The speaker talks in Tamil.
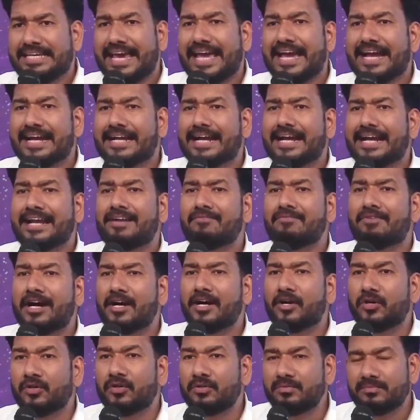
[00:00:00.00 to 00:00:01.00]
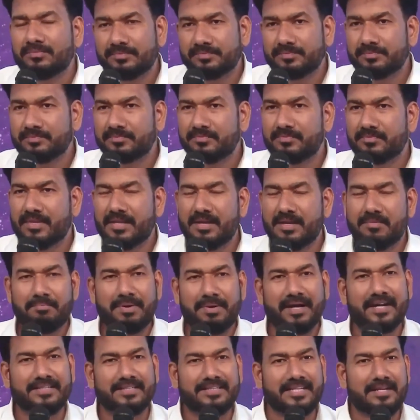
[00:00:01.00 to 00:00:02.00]
ஏன் கடன் வாங்குறோம்
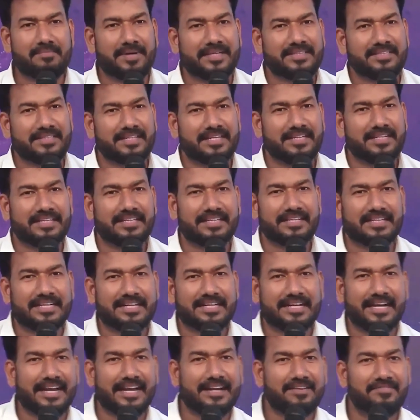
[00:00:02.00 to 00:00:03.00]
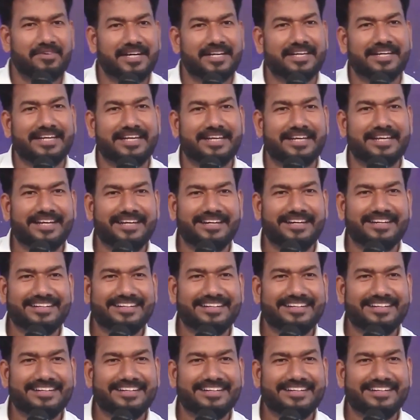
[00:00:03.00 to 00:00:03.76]
பக்கத்தில் பார்த்து கேளுங்க கடன் வாங்குறீங்களா